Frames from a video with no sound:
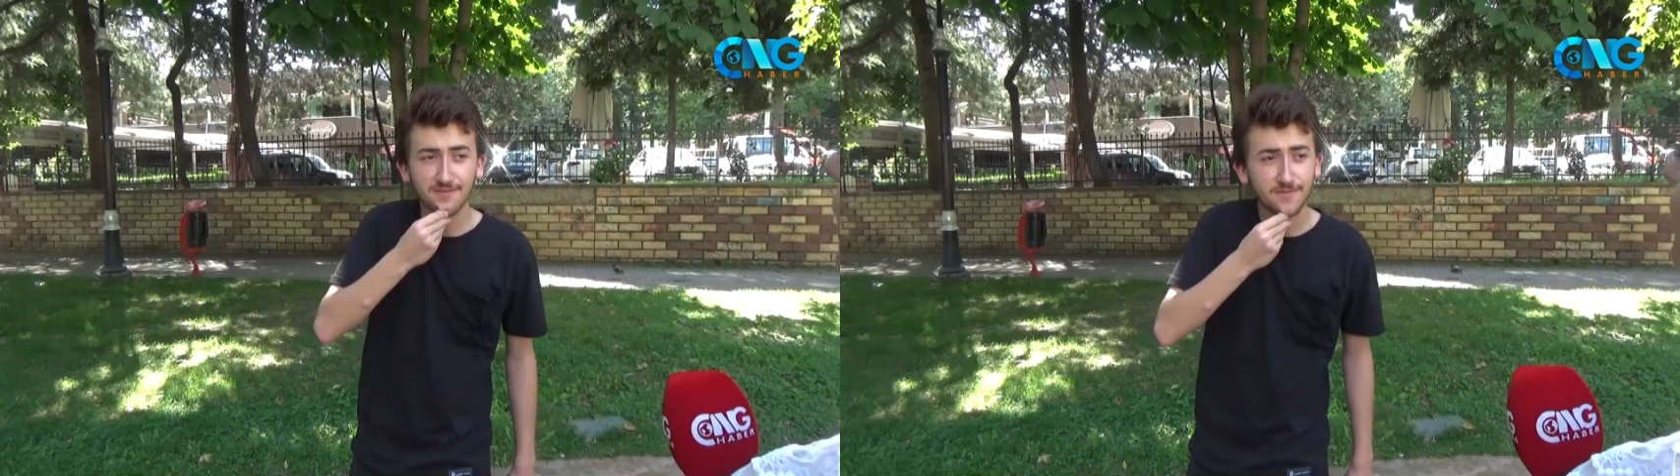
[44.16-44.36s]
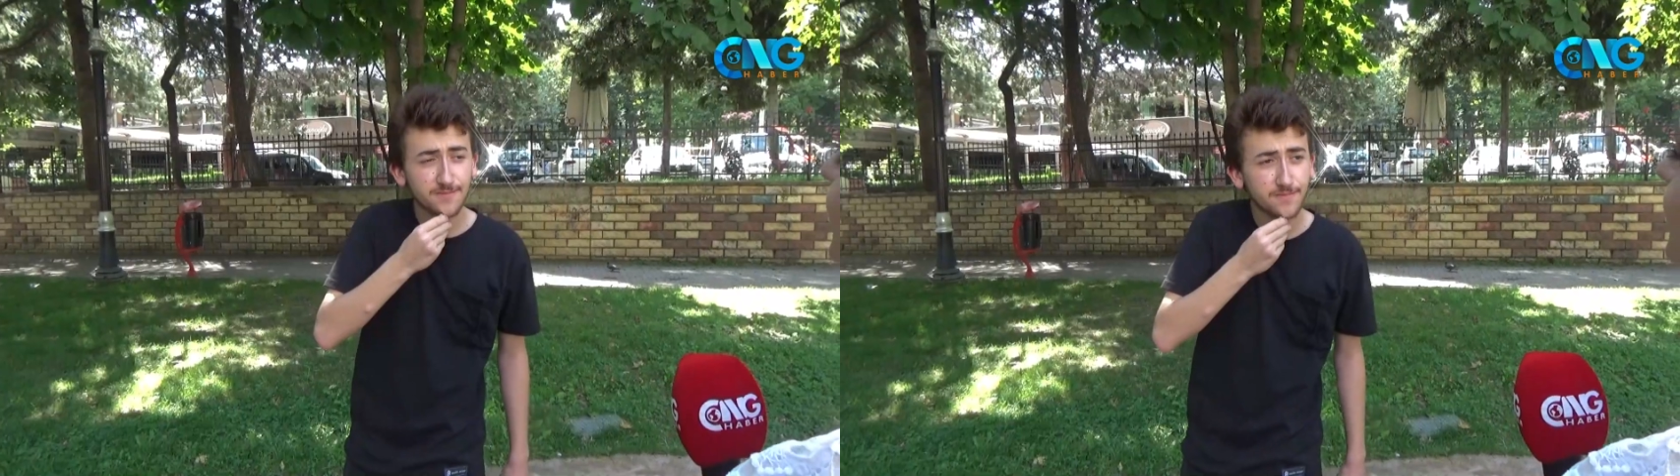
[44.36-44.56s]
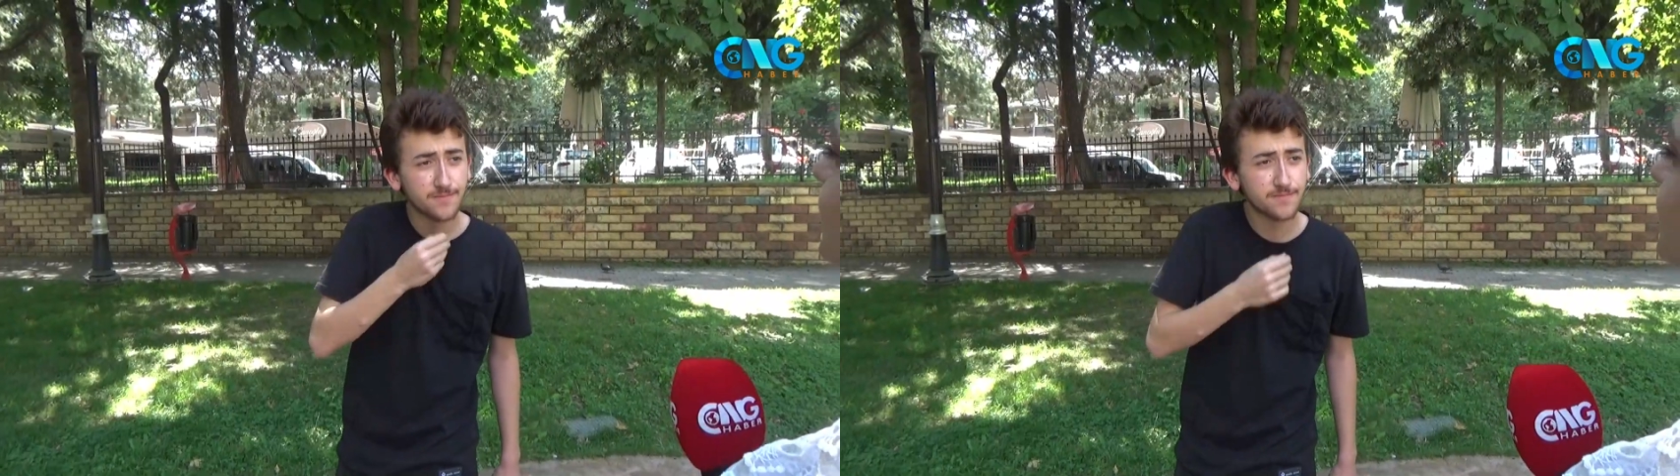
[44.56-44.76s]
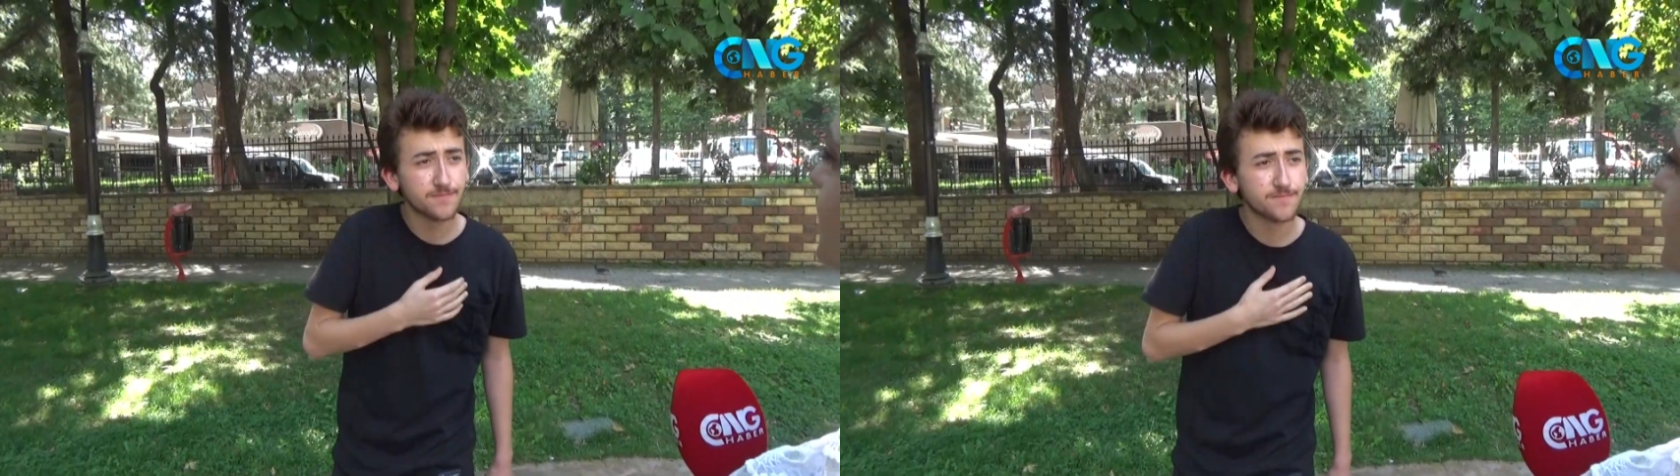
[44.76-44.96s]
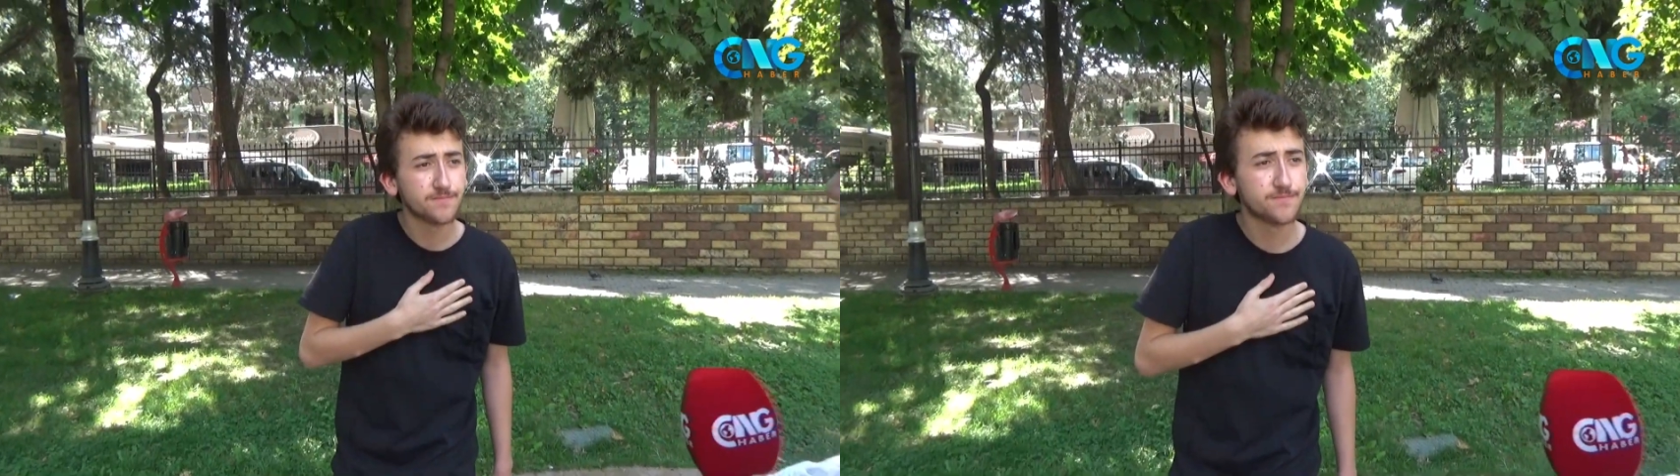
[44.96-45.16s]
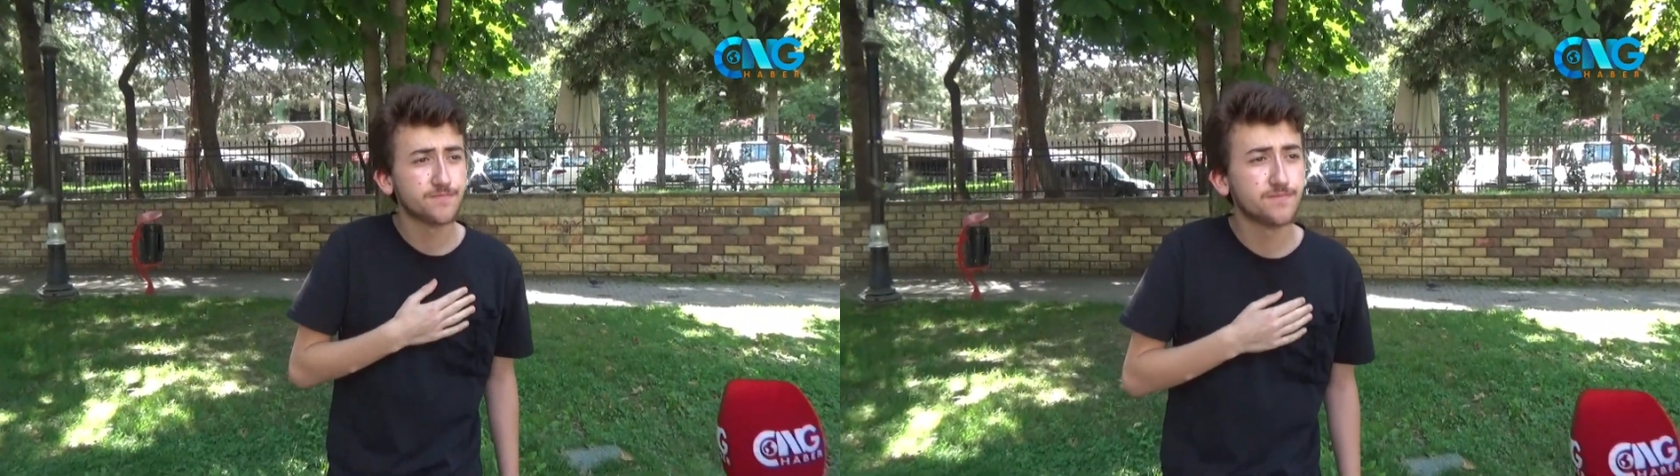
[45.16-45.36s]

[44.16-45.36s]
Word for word: Annelerimizin en